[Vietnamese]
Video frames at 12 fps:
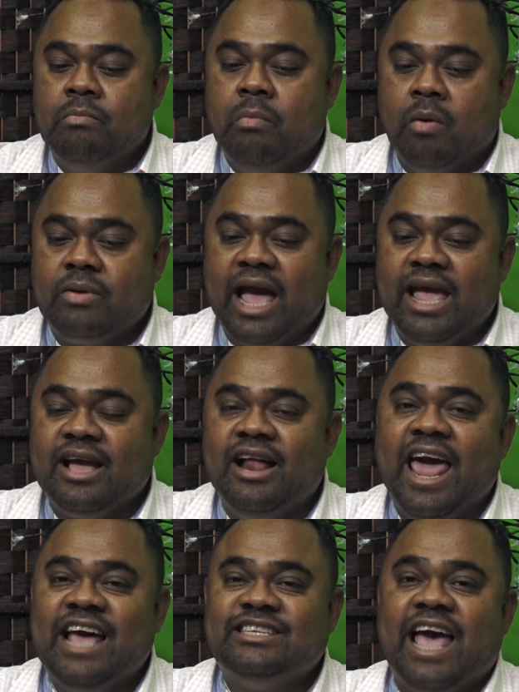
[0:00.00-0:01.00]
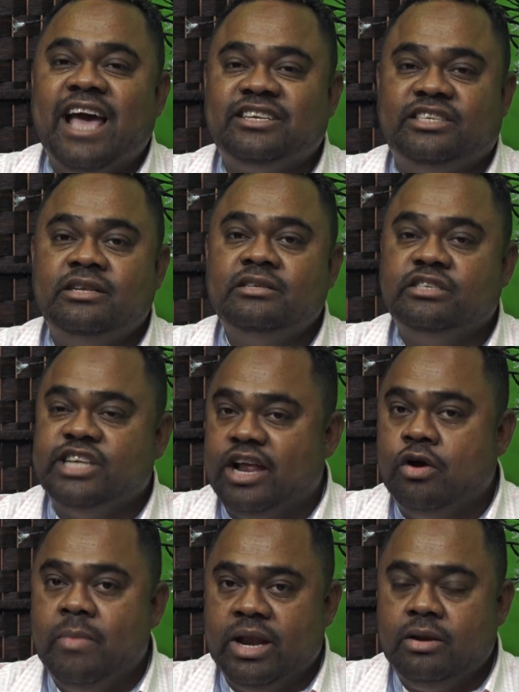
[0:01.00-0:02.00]
một cái class action
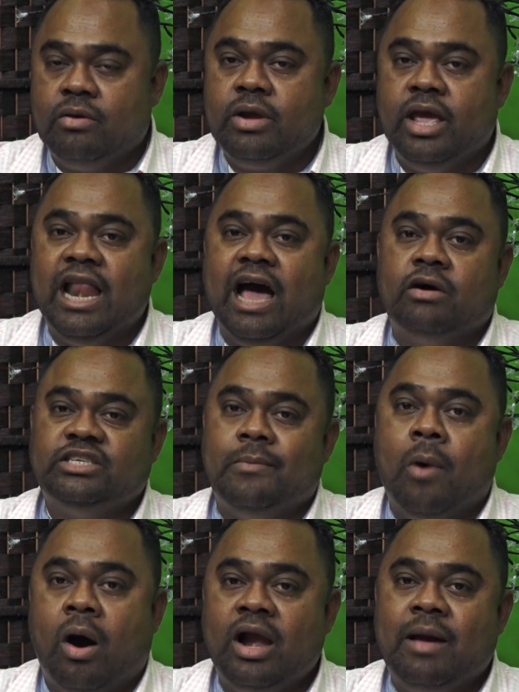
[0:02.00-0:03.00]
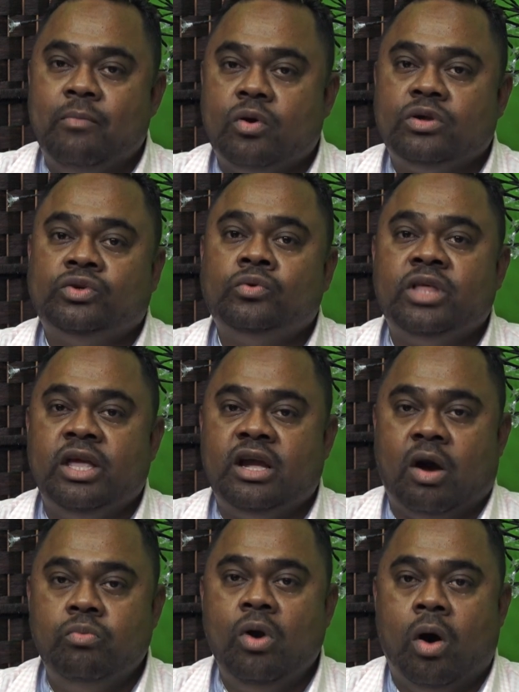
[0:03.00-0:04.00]
settlement có nghĩa là họ sẽ bỏ ra một số tiền
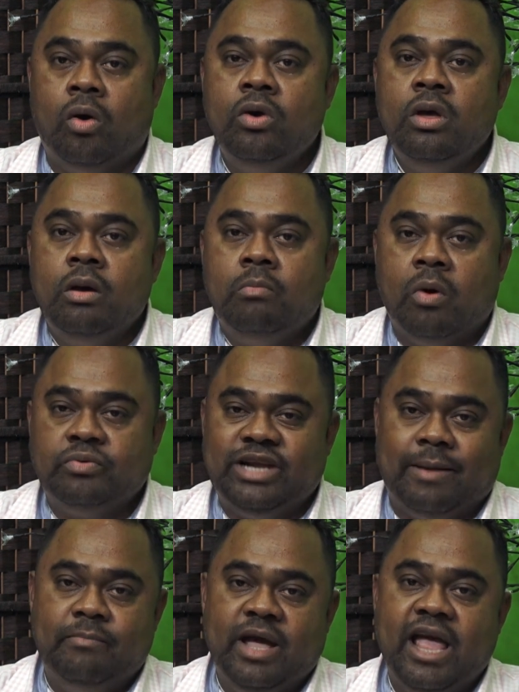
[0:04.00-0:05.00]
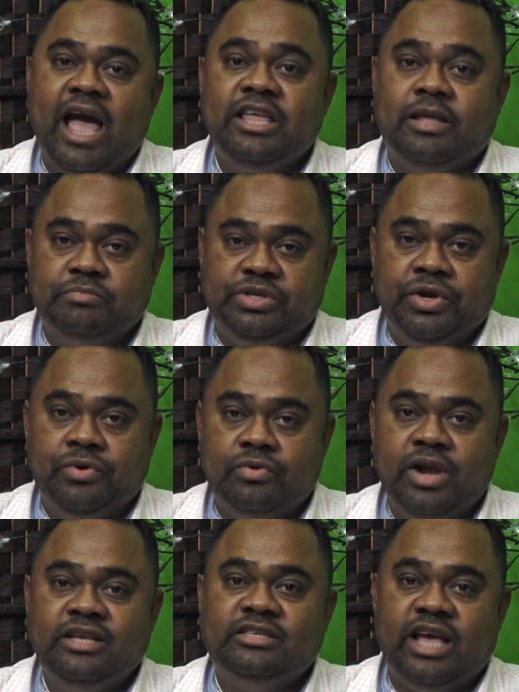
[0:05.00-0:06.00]
khổng lồ 100 hay 200 triệu
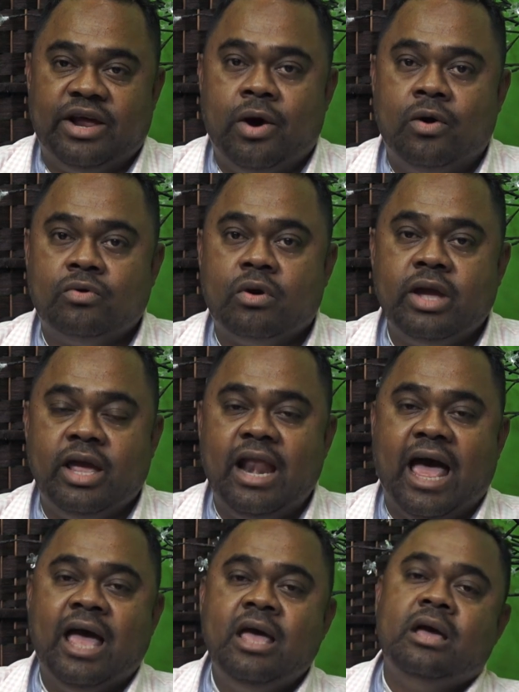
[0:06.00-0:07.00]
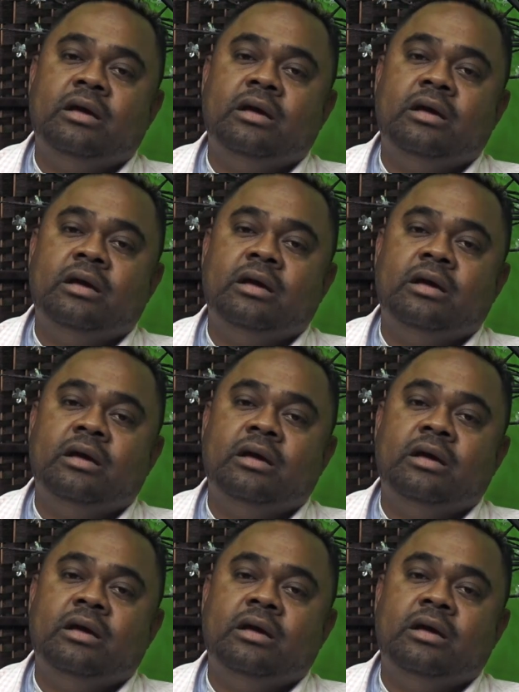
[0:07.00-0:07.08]
để settle có nghĩa là